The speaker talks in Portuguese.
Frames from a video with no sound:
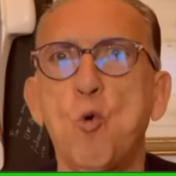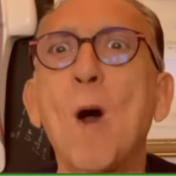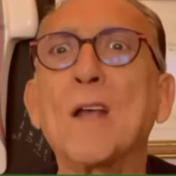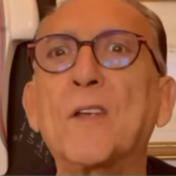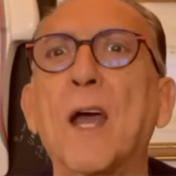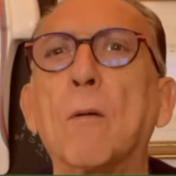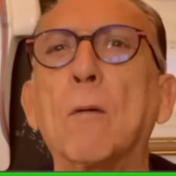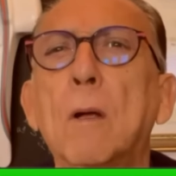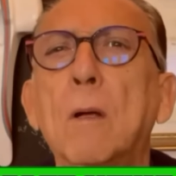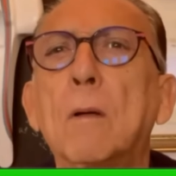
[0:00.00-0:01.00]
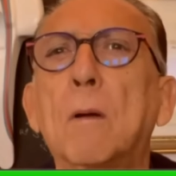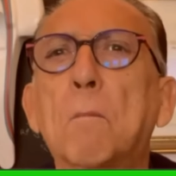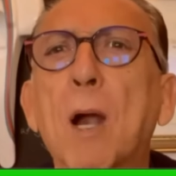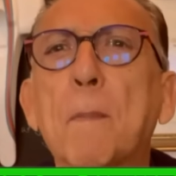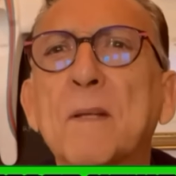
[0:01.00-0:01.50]
1 a 0.
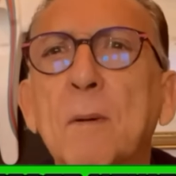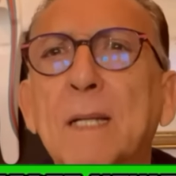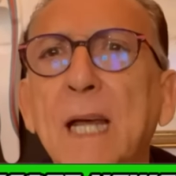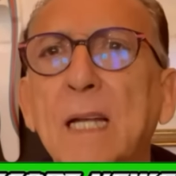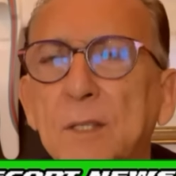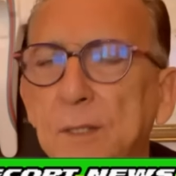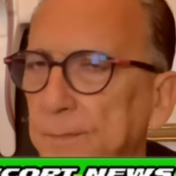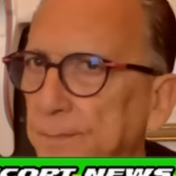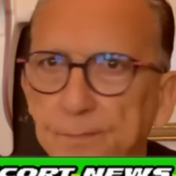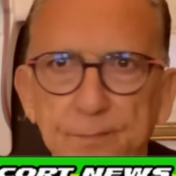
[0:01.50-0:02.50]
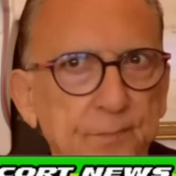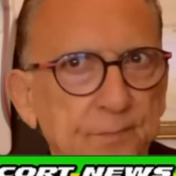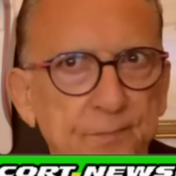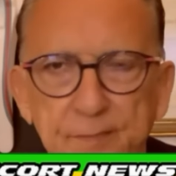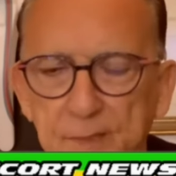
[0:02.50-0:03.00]
Bora para cima deles?
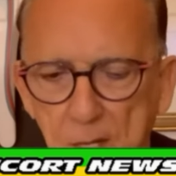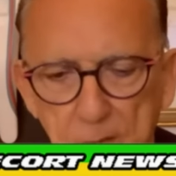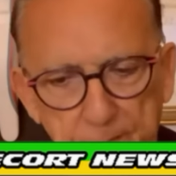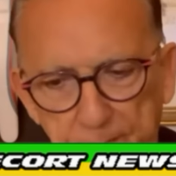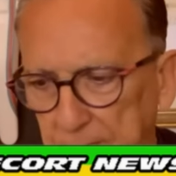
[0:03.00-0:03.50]
Não.